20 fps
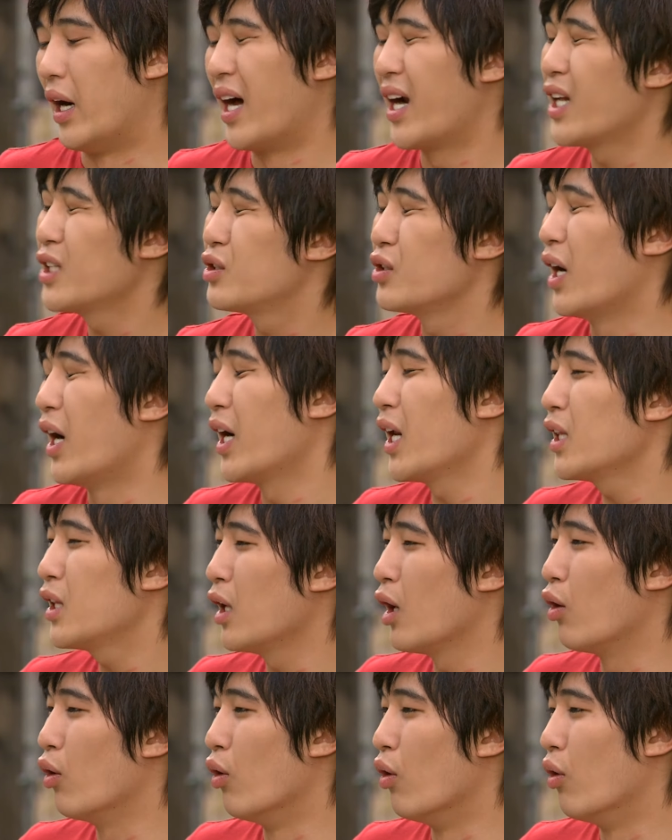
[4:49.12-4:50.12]
알았어,
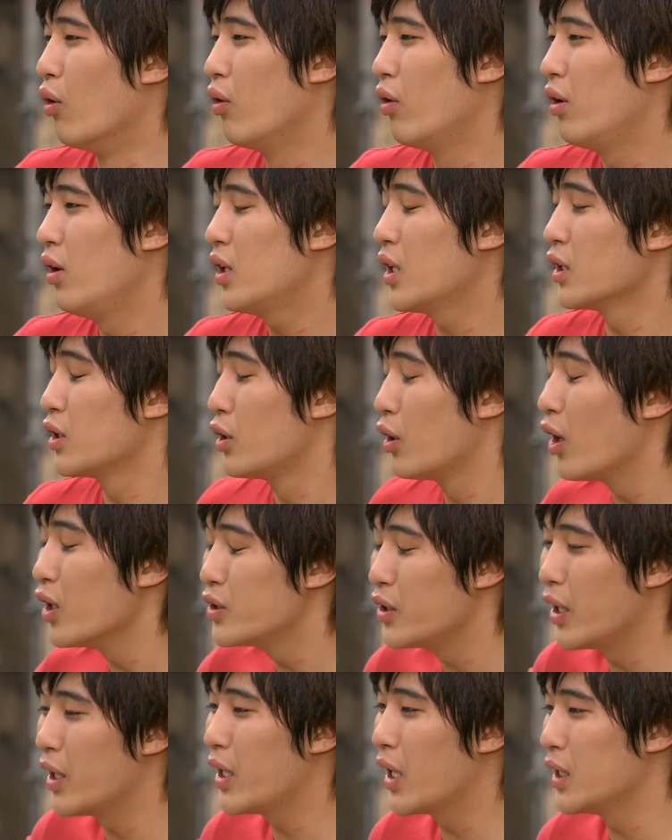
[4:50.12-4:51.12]
알았다고. 일단
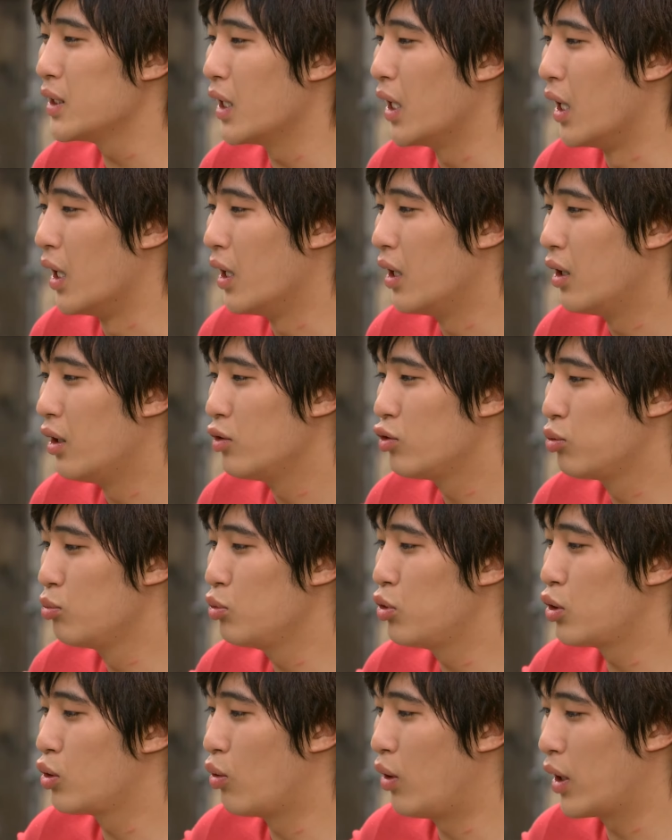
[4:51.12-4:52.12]
들어가서 얘기하자.
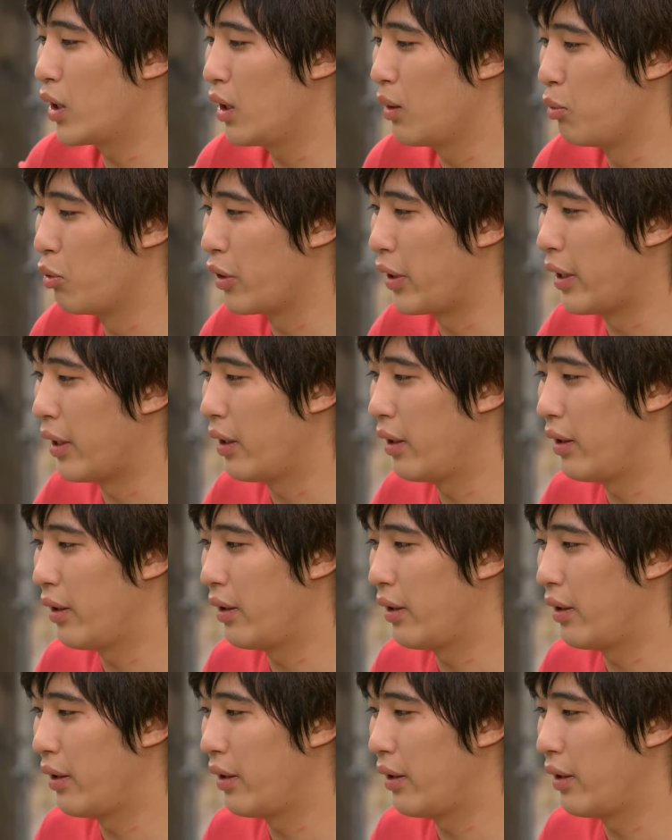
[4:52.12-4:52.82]
주문서 좀 확인해 보게.